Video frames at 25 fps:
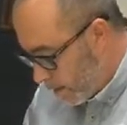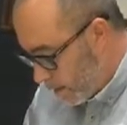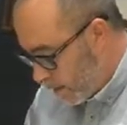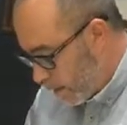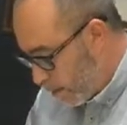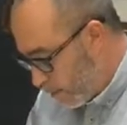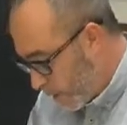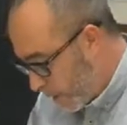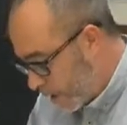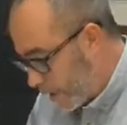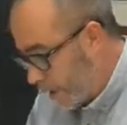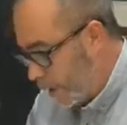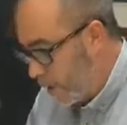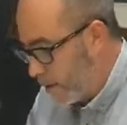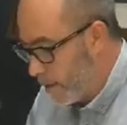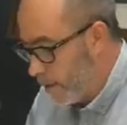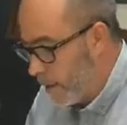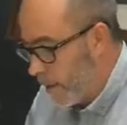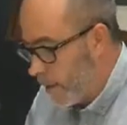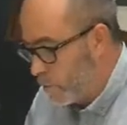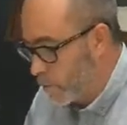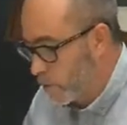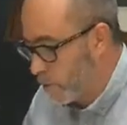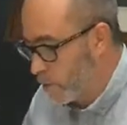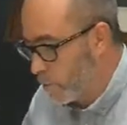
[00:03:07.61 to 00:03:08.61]
que
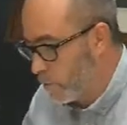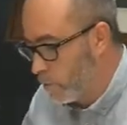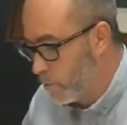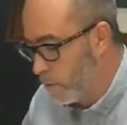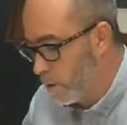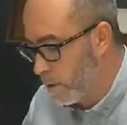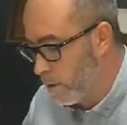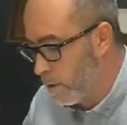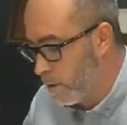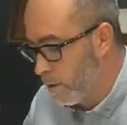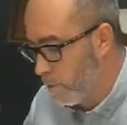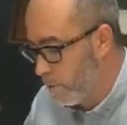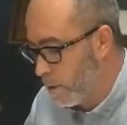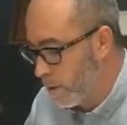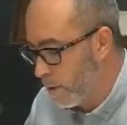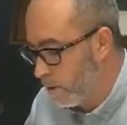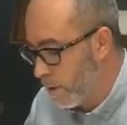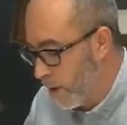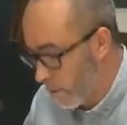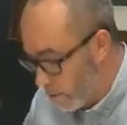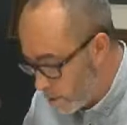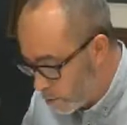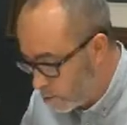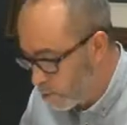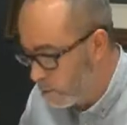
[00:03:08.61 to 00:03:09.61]
pertenecen a nuestro municipio,
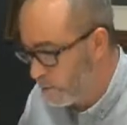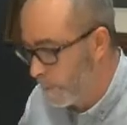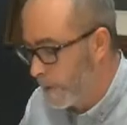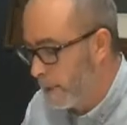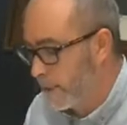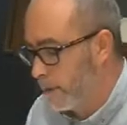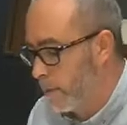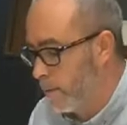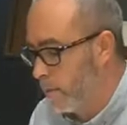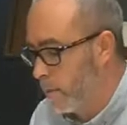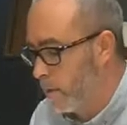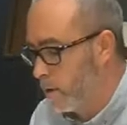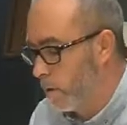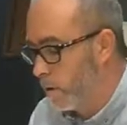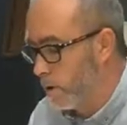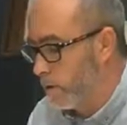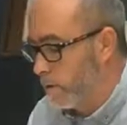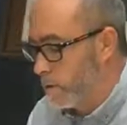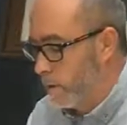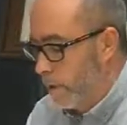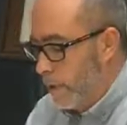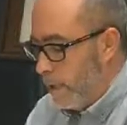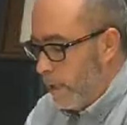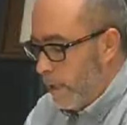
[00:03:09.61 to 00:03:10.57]
a nuestro patrimonio.